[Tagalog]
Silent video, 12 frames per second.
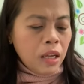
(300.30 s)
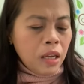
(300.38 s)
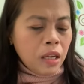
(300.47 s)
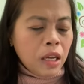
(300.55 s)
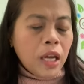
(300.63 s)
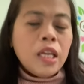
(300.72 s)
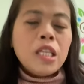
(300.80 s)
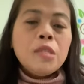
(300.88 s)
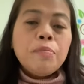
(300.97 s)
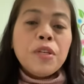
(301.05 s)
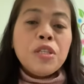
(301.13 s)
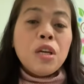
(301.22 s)
Kada
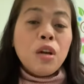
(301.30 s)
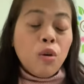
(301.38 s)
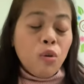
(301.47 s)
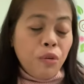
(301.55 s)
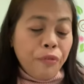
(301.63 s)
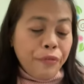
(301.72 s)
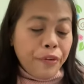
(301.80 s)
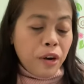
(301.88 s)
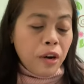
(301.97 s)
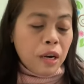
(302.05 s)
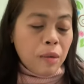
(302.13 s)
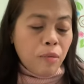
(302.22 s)
special
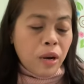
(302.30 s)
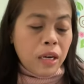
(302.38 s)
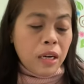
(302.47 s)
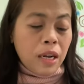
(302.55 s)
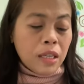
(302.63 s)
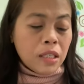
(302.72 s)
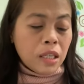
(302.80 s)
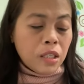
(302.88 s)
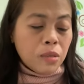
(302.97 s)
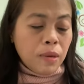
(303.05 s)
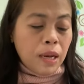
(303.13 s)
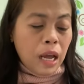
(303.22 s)
offer nga mo moanha sa
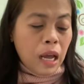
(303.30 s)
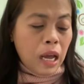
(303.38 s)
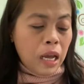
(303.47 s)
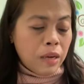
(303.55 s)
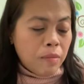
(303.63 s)
eskwelahan,